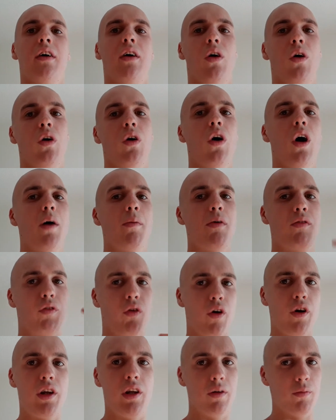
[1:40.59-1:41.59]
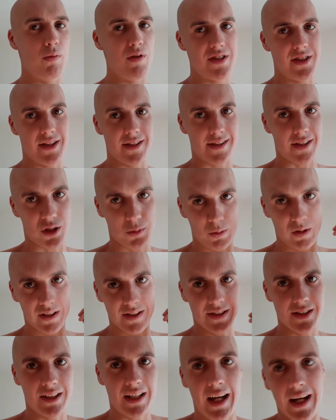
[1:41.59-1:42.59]
Äh, aber Freunde, wir müssen jetzt das Spiel
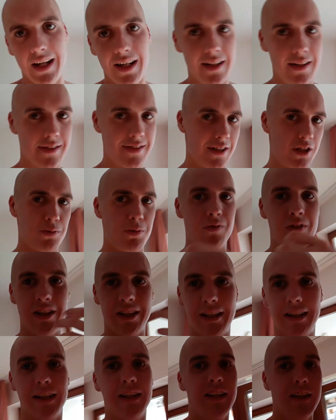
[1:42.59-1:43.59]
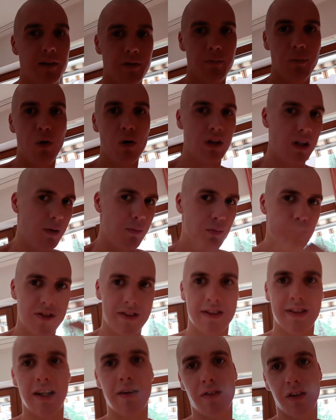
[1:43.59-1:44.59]
jetzt nicht haten. Zum Beispiel, wenn ihr ihn nicht mögt, dann müsst
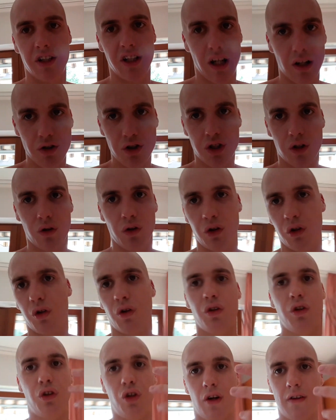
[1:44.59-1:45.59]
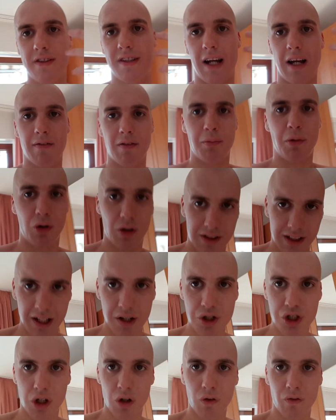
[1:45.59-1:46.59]
ihr es einfach nicht anschauen. Oder ihr könnt es ja einfach mal kurz
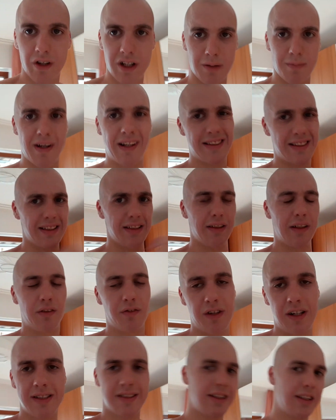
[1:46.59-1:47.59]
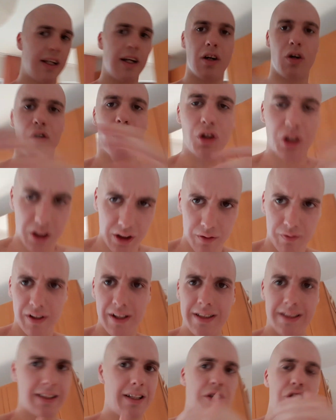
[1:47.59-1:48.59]
anschauen. Wenn ihr merkt, ihr gefällt sich, äh, euch
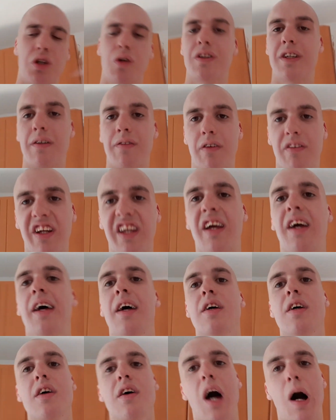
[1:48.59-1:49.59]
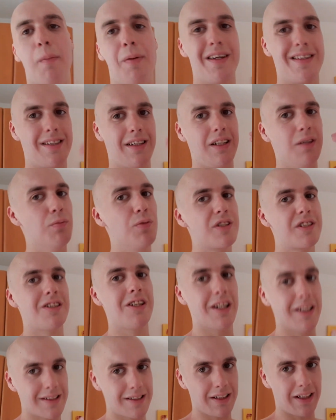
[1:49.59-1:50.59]
gefällt sich, dann schaut einfach weg. Aber jetzt, ihr müsst
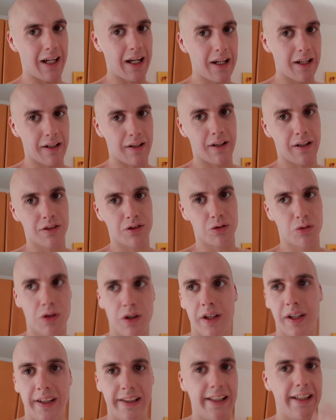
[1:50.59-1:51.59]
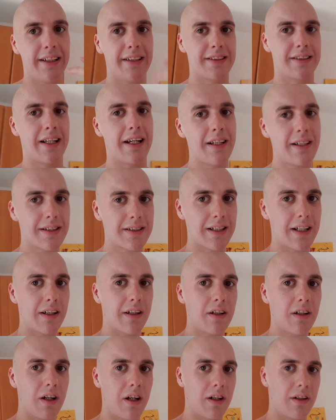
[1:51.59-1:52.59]
ihn jetzt nicht haten. Also, jeden ist seine
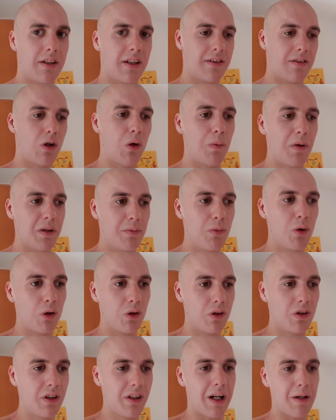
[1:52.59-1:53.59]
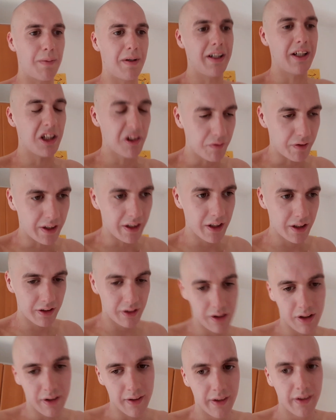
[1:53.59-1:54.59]
Sache, ob er ihn mögt oder nicht. Aber ich feiere
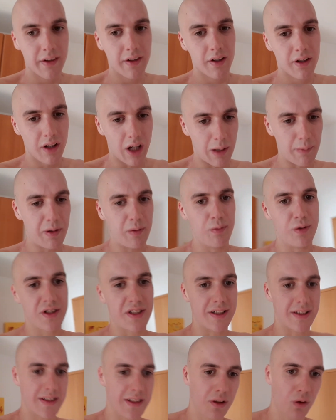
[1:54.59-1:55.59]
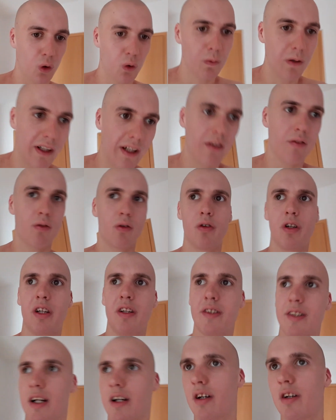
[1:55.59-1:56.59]
ihn. Aber ihr müsst jetzt nicht rübergehen und
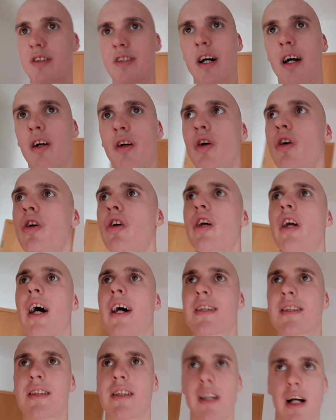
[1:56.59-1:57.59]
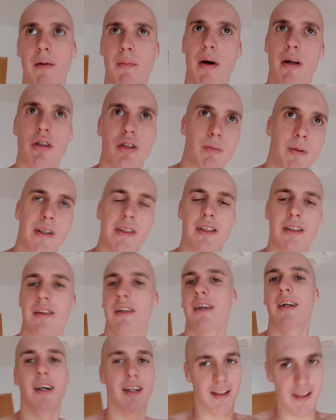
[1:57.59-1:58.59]
ihnen sagen, öh, ich hasse dich, Albert ist besser.
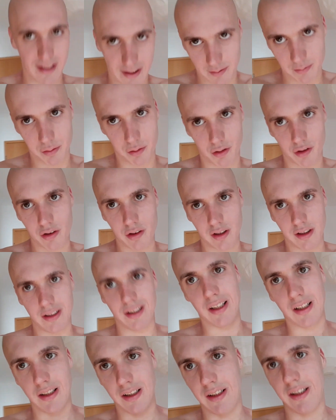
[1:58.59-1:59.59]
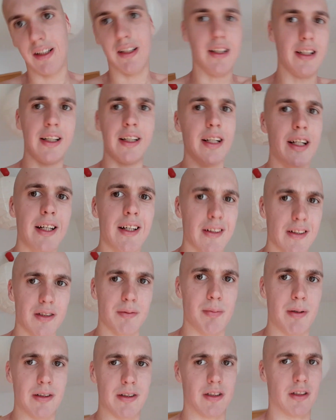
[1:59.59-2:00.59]
Nein, Freunde, nicht jeder
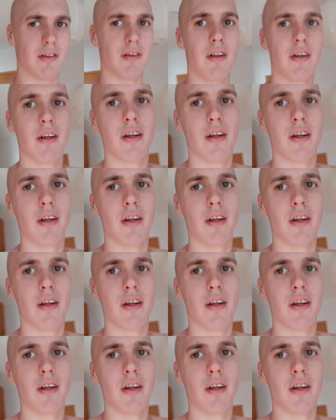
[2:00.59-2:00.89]
ist besser.